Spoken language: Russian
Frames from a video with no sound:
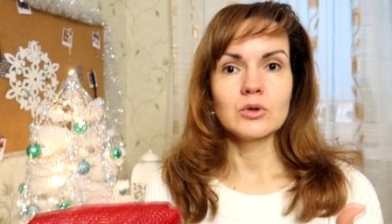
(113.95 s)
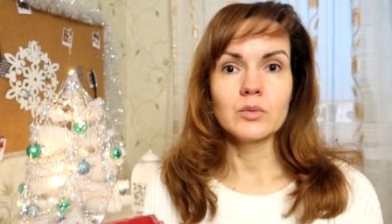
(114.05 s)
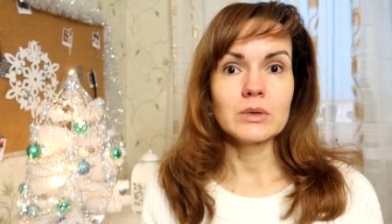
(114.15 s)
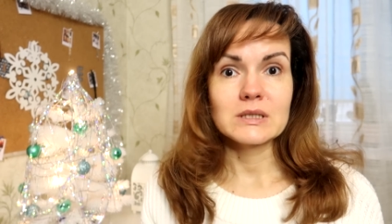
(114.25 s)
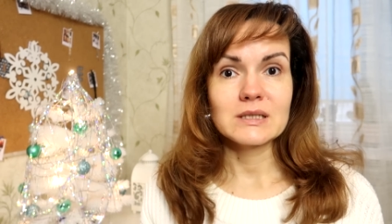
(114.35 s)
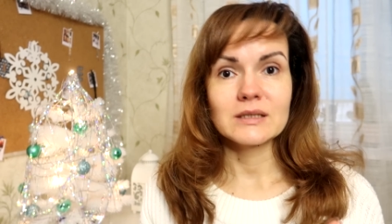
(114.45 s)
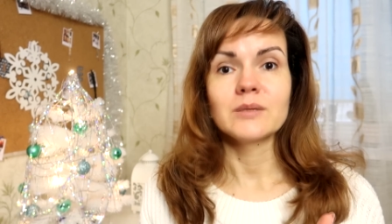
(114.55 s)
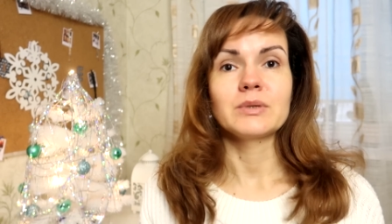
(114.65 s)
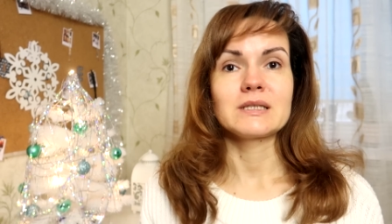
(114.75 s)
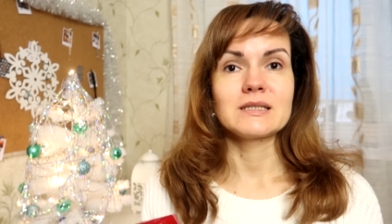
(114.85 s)
то место,
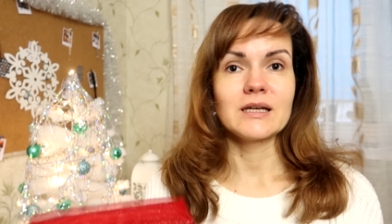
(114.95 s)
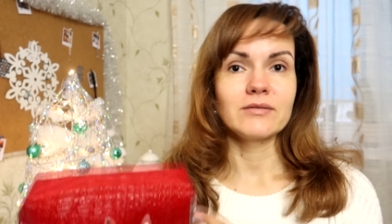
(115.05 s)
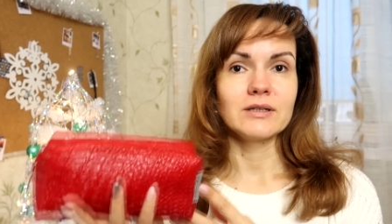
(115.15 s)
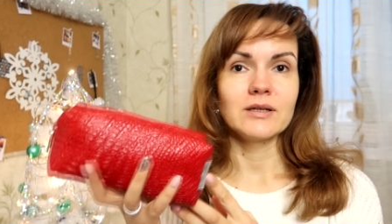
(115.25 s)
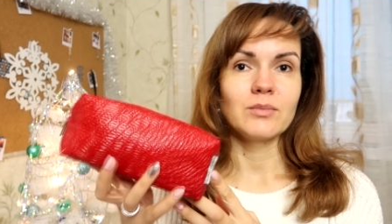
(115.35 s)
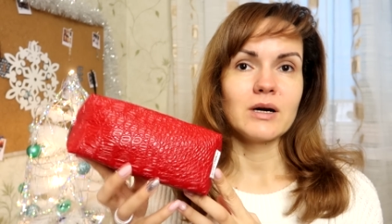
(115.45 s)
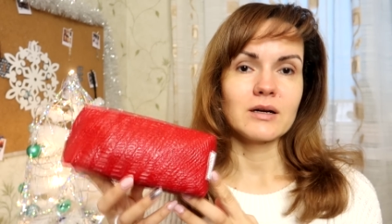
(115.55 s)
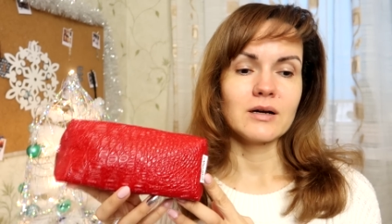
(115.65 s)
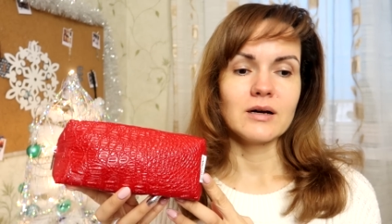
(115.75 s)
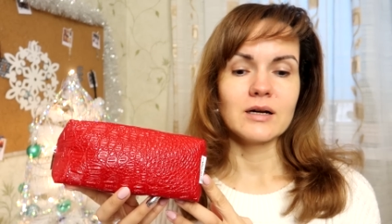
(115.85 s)
где представлена
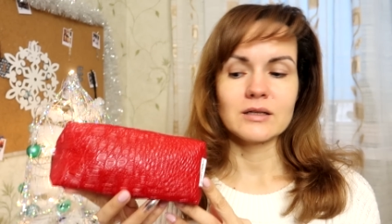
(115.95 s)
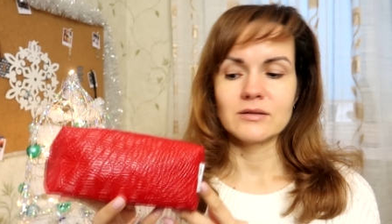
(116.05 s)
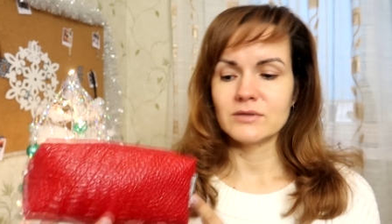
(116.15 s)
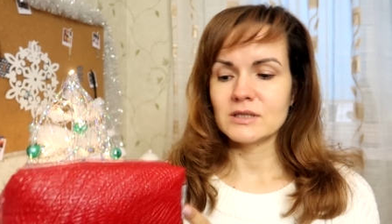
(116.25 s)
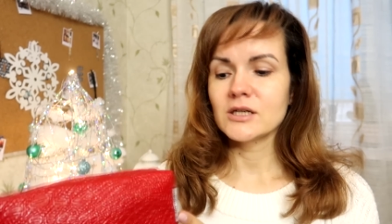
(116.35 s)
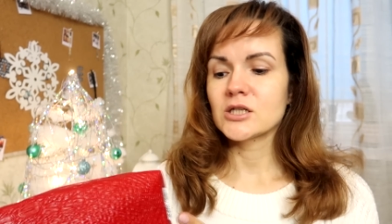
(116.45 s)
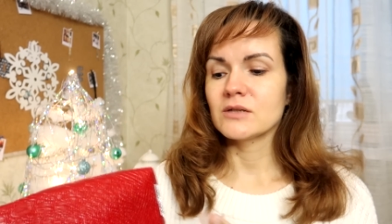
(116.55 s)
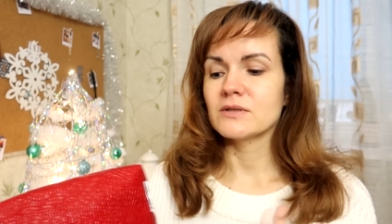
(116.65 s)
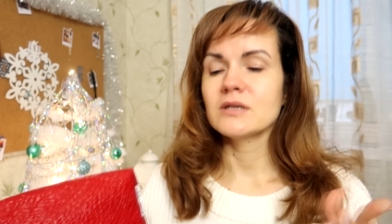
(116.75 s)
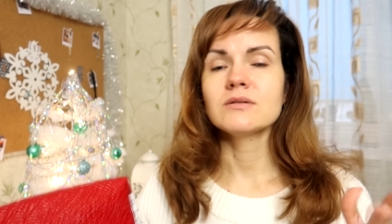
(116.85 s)
марка Art Visage. И
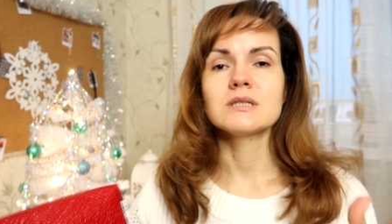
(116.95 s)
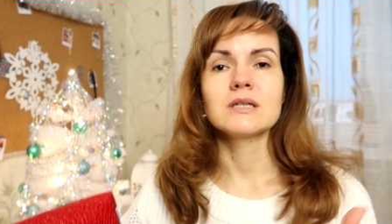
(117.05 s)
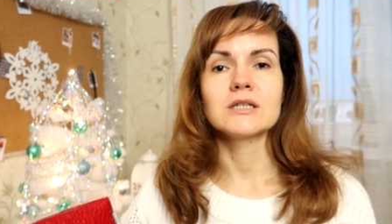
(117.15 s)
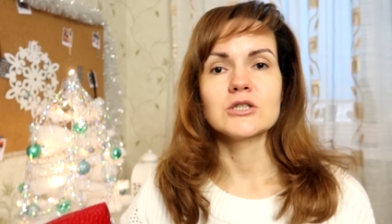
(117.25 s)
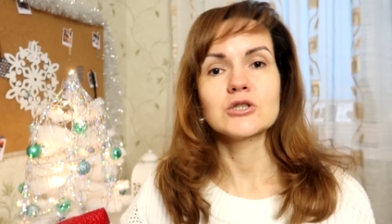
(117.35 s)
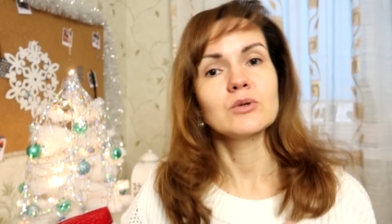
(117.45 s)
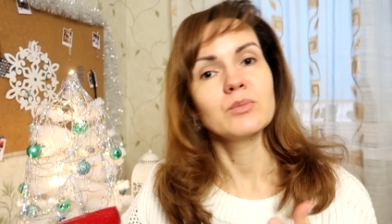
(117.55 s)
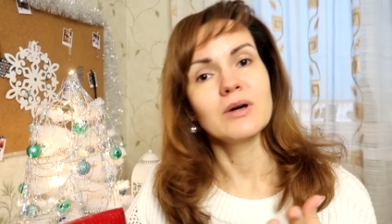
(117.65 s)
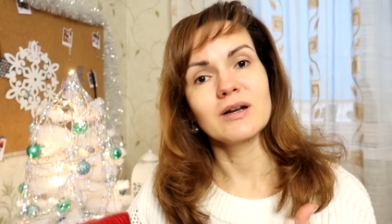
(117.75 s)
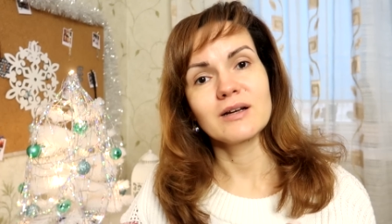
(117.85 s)
все вы знаете, что
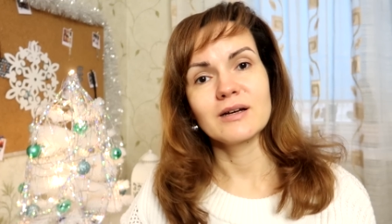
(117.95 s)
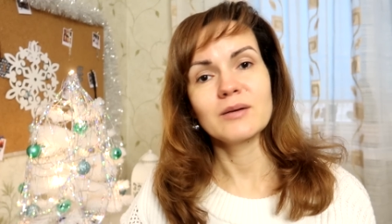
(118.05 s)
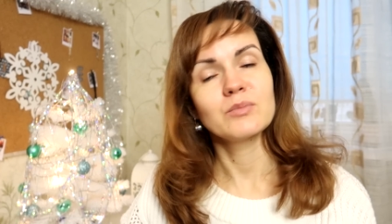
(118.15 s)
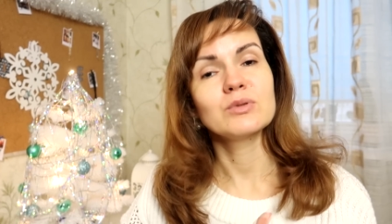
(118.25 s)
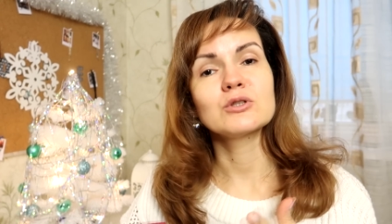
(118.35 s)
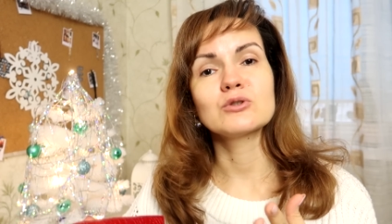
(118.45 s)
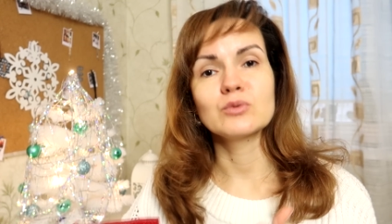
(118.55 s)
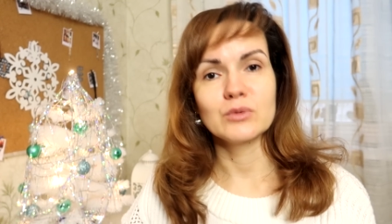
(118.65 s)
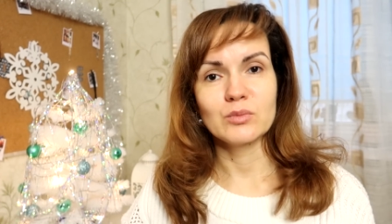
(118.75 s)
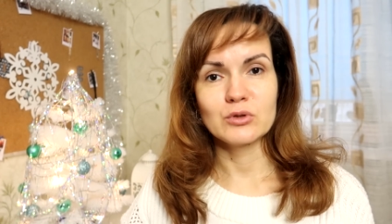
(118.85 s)
марка
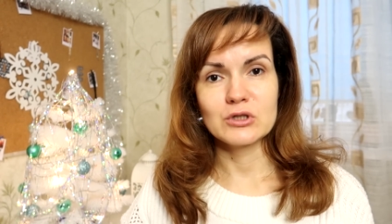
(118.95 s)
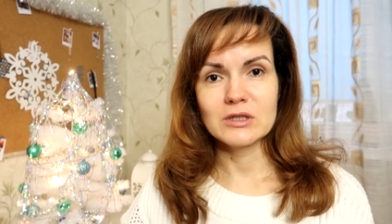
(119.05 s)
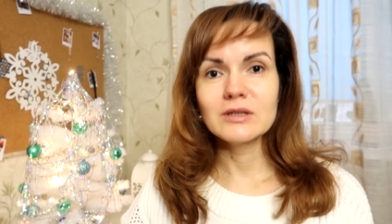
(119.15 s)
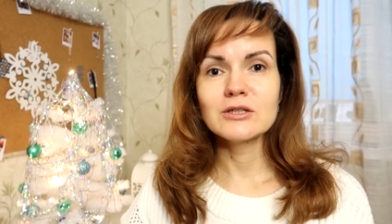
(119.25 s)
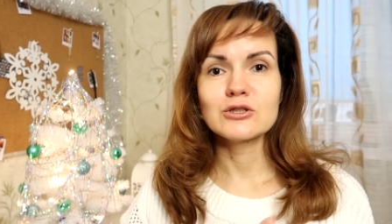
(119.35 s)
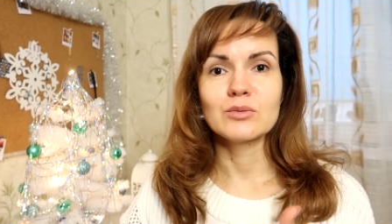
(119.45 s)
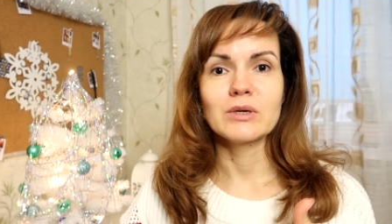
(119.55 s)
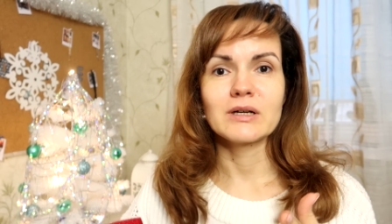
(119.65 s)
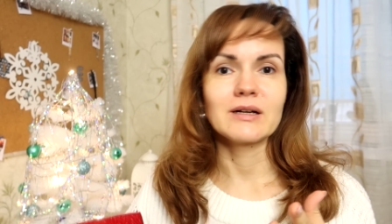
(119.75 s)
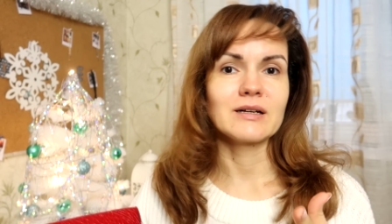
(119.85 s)
безумно бюджетная, что
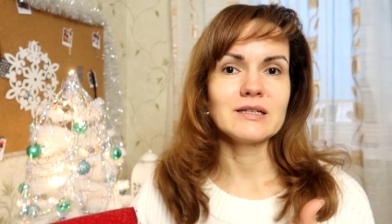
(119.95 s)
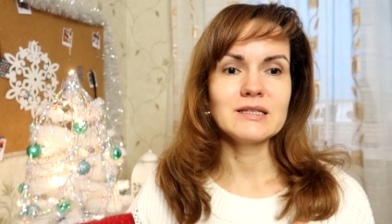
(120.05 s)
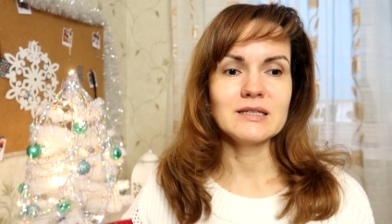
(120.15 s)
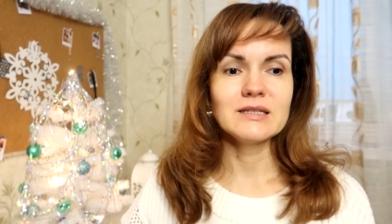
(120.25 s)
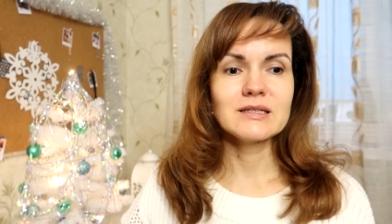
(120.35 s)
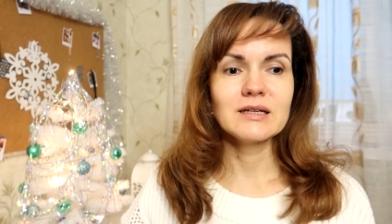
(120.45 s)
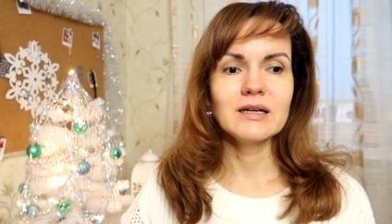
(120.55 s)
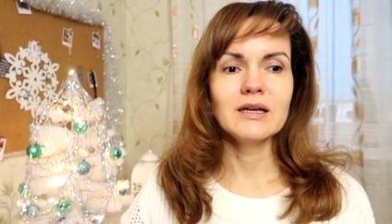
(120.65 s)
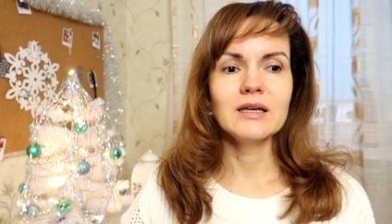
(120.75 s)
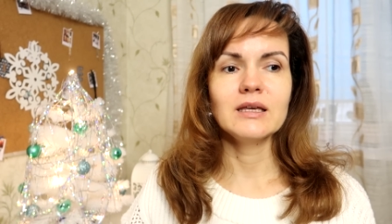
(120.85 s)
марка
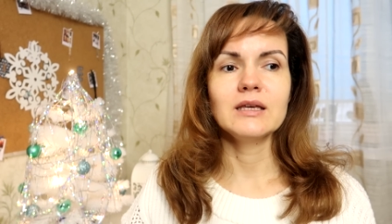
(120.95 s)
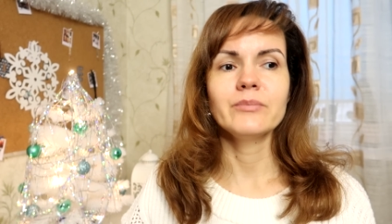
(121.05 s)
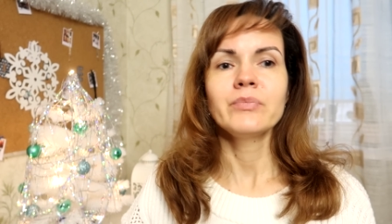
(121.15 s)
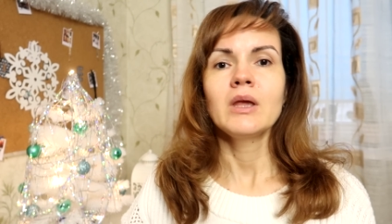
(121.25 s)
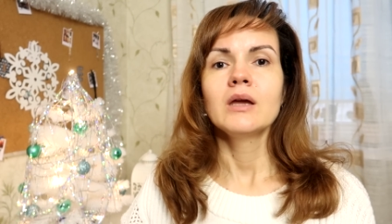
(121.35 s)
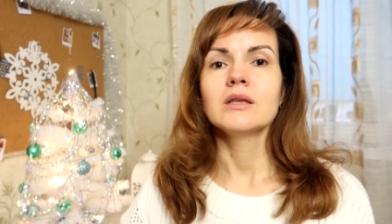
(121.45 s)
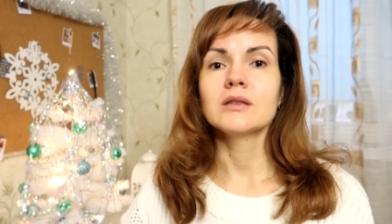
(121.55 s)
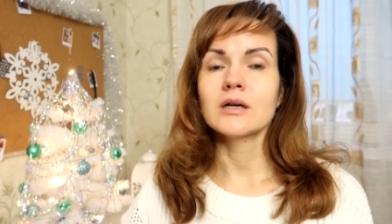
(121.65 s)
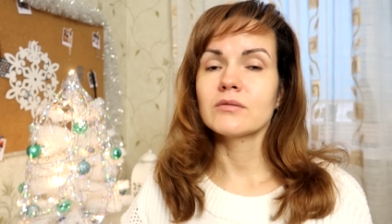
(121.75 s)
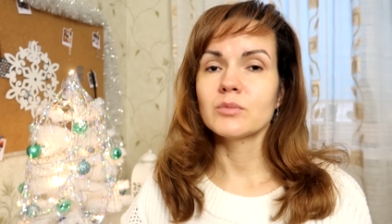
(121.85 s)
российская. И не
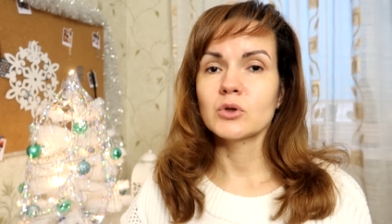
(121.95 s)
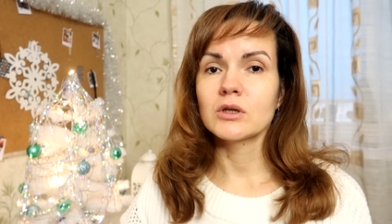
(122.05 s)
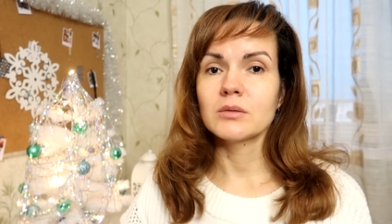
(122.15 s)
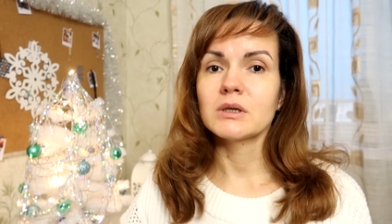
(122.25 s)
так во многих